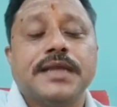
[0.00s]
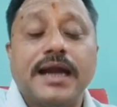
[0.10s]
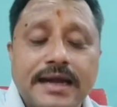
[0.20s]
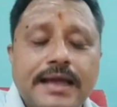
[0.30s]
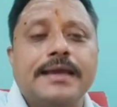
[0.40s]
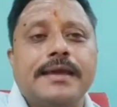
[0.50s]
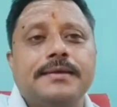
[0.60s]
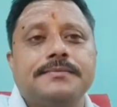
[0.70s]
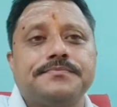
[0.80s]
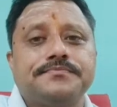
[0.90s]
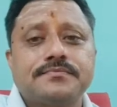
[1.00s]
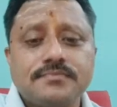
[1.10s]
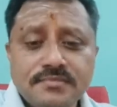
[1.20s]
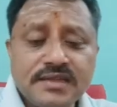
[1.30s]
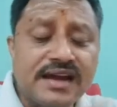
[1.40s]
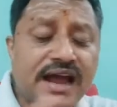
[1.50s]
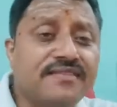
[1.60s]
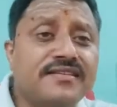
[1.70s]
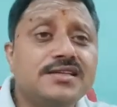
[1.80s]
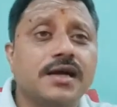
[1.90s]
అట్లాగే
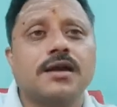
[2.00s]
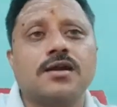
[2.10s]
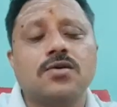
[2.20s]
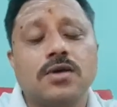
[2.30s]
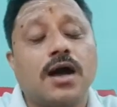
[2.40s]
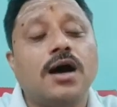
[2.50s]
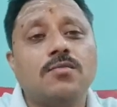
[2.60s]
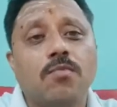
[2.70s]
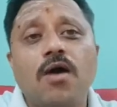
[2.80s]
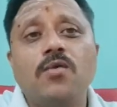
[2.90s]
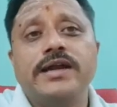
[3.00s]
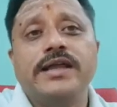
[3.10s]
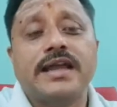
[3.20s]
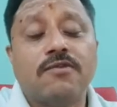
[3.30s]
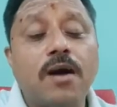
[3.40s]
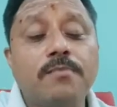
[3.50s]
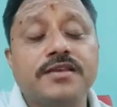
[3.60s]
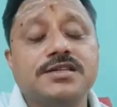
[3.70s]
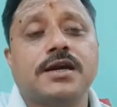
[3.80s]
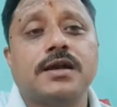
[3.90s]
రాశి చక్రంలో గ్రహాలు బాగుండి
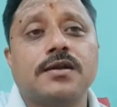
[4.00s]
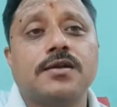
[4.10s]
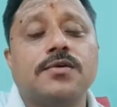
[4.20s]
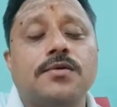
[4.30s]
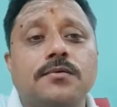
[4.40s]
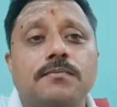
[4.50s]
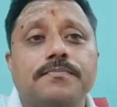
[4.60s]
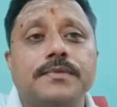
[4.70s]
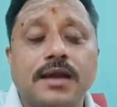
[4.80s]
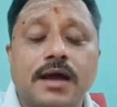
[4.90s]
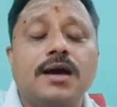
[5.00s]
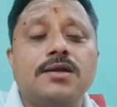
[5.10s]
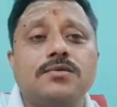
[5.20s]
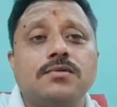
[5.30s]
నవాంశ చక్రంలో గ్రహాలు